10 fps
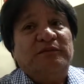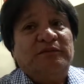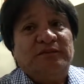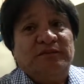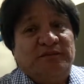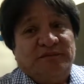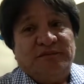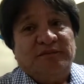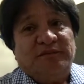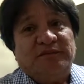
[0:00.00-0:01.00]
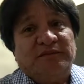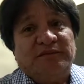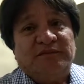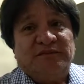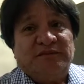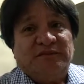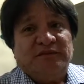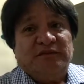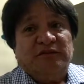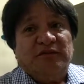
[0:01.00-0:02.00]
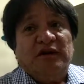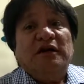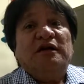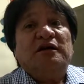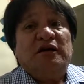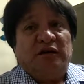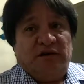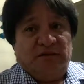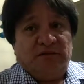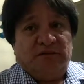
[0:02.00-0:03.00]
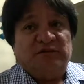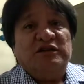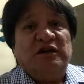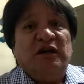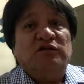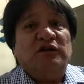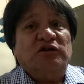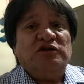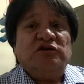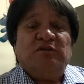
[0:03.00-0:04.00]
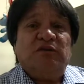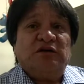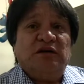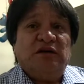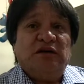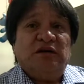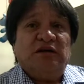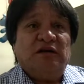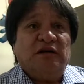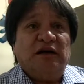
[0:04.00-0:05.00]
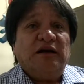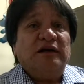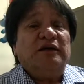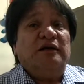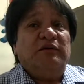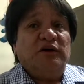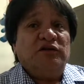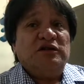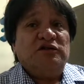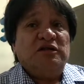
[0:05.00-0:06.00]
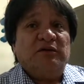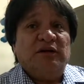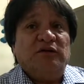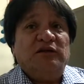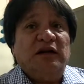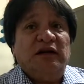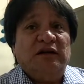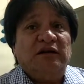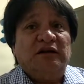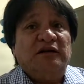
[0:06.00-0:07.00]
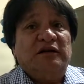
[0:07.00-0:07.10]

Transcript: Bien, y bueno, una donación importante también que se va a sumar. Sí, hay una donación importante que la gente del banco ya lo sabe, que es una heladera.